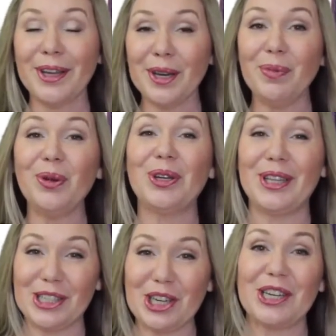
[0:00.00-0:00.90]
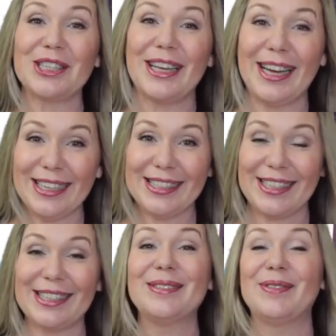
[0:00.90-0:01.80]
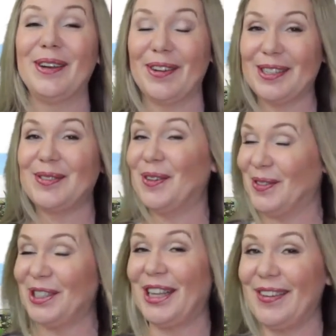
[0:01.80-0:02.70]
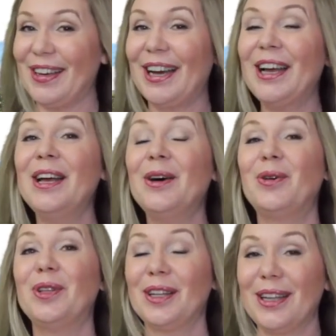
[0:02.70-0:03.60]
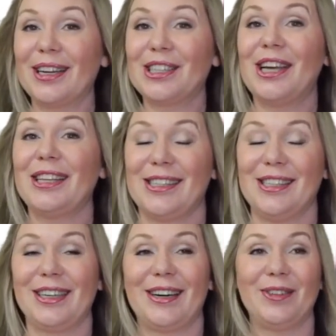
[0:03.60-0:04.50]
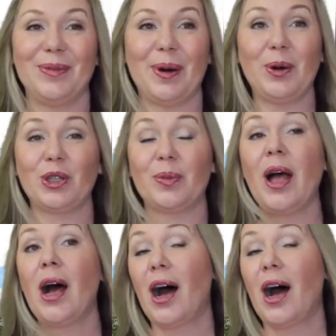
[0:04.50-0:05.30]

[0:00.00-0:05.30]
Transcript: Ребенок даже рождается, если мы возьмем человека, он рождается ни на кого не похожим.